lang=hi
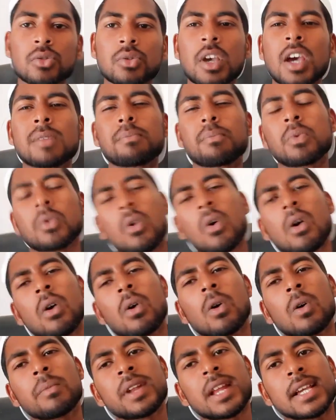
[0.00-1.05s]
तो यार ब्लॉग
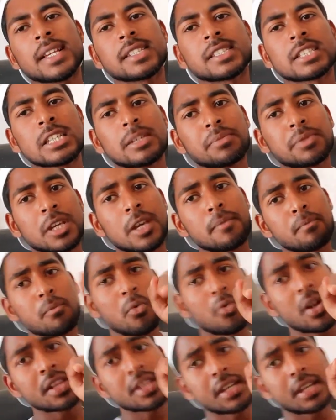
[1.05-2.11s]
को बिना स्किप के
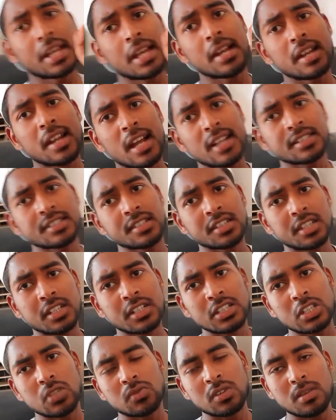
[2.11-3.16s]
पूरा देखें लास्ट
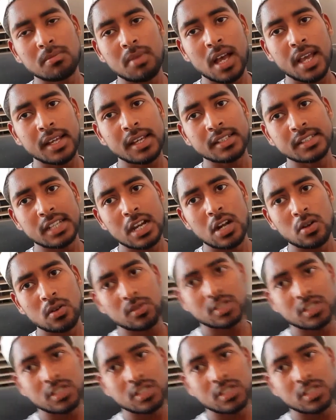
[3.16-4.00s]
तक क्योंकि भाई के चैनल को